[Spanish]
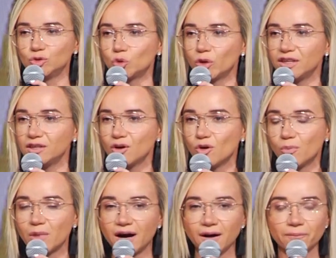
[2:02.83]
otro
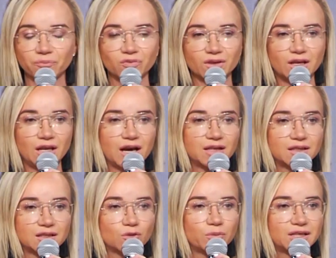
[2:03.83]
idioma y la
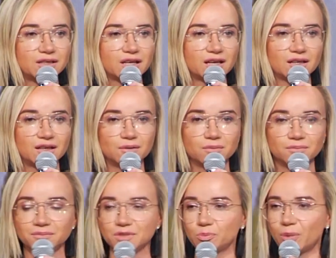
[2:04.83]
gente no me
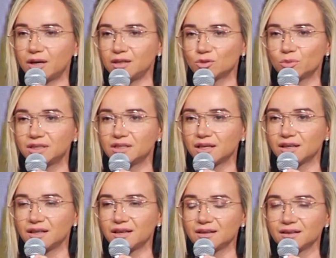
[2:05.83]
entiende, mis padres no me
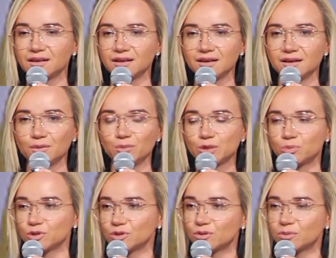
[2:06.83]
entienden, mi
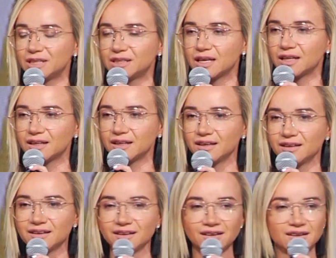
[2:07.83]
esposo no me
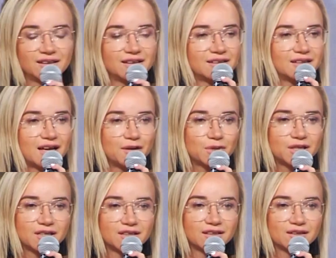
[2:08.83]
entiende, nadie me
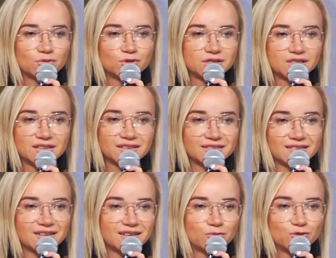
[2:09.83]
entiende, como dicen
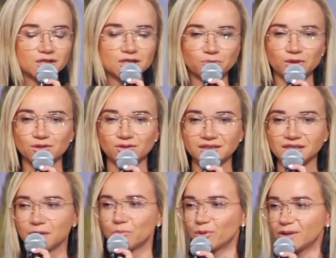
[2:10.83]
muchas personas,
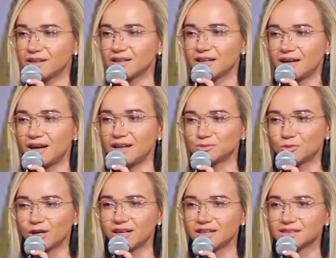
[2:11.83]
¿quién puede entender a las
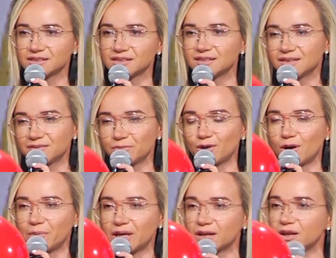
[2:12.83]
mujeres? Pero
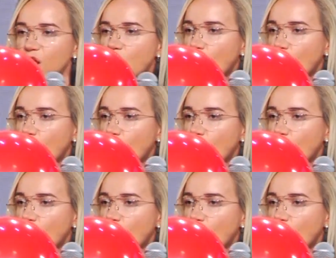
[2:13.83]
amén.